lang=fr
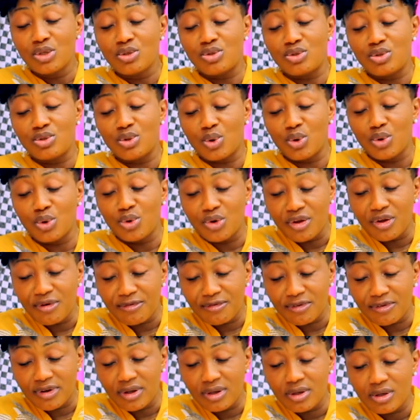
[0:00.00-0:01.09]

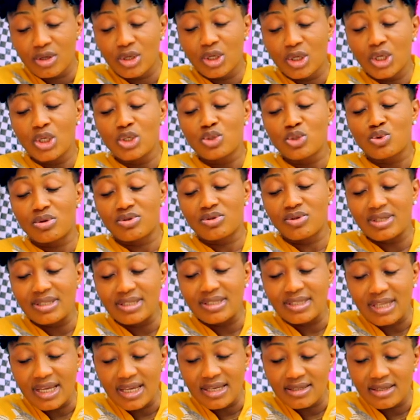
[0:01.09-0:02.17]
09
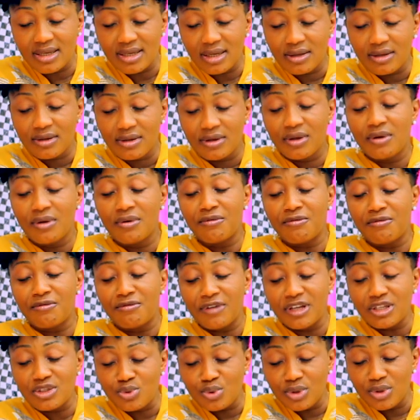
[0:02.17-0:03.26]
76
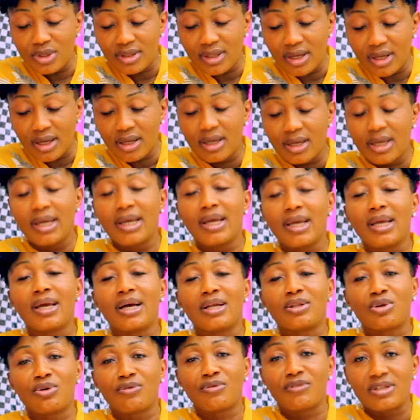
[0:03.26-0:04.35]
28
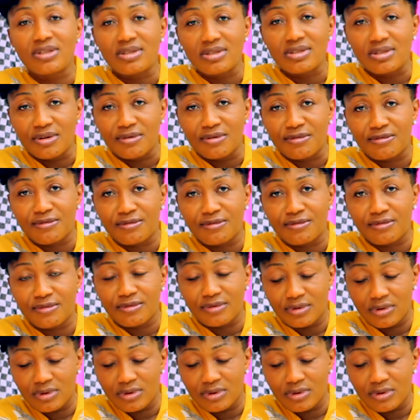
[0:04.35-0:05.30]
99.